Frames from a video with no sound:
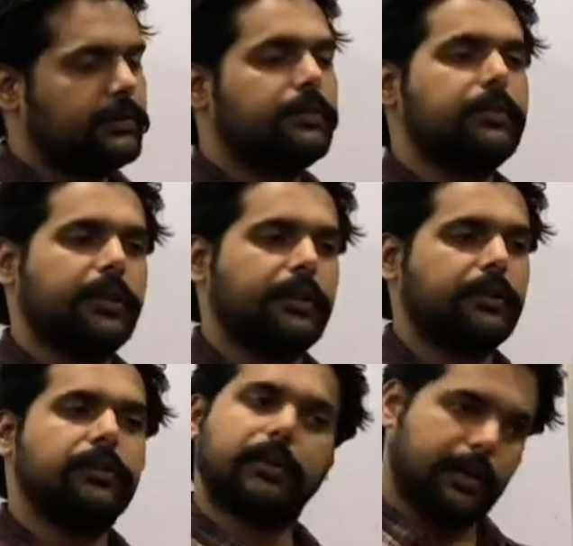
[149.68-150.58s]
यानी कि
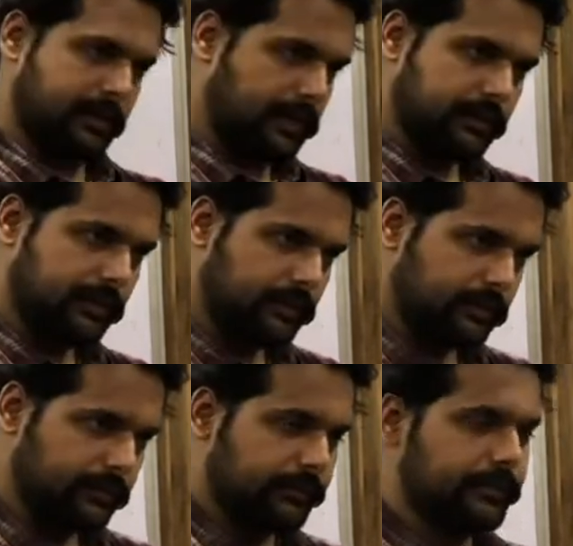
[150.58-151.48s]
सरकार कहते हैं
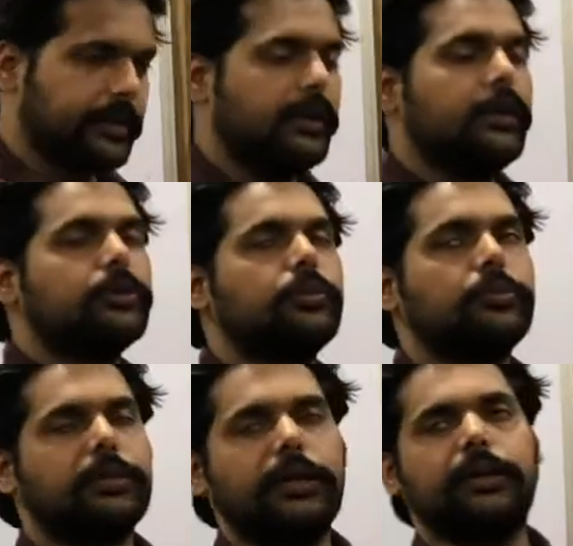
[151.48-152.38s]
तो
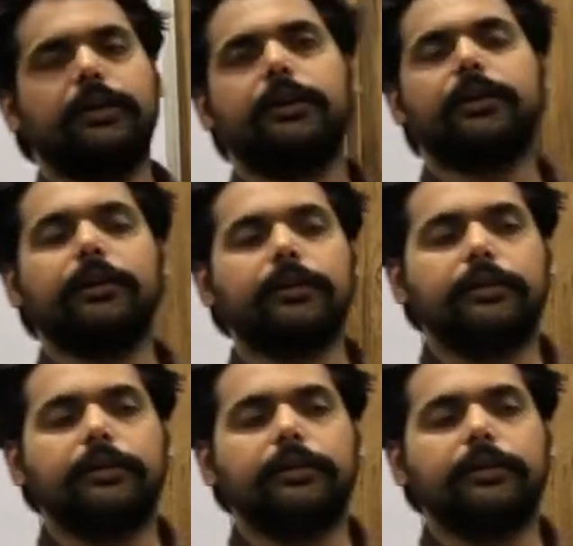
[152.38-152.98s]
मुद्दा ये है कि